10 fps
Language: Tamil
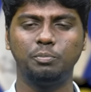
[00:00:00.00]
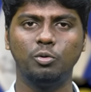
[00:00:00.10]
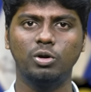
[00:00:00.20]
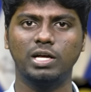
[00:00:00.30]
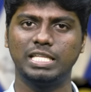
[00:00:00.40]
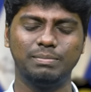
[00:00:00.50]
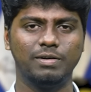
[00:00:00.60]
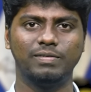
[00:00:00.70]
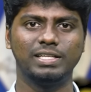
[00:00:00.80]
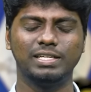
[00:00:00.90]
போர்
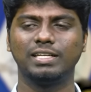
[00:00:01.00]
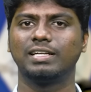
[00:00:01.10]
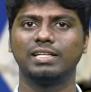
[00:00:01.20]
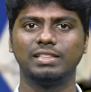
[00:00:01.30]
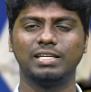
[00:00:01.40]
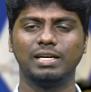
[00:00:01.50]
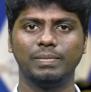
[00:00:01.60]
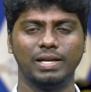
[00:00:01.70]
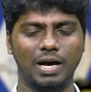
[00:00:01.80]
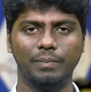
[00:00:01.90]
அதிகமாக வந்துக்கிட்டு இருக்கிற இந்த
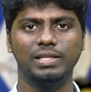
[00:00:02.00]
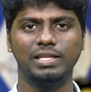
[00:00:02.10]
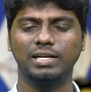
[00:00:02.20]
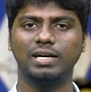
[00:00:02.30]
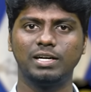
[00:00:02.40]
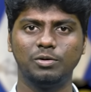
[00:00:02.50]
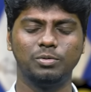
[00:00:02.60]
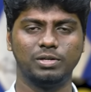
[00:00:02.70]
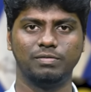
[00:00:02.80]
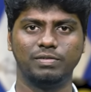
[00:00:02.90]
நிலைமையில் அமைதிக்கான ஒரு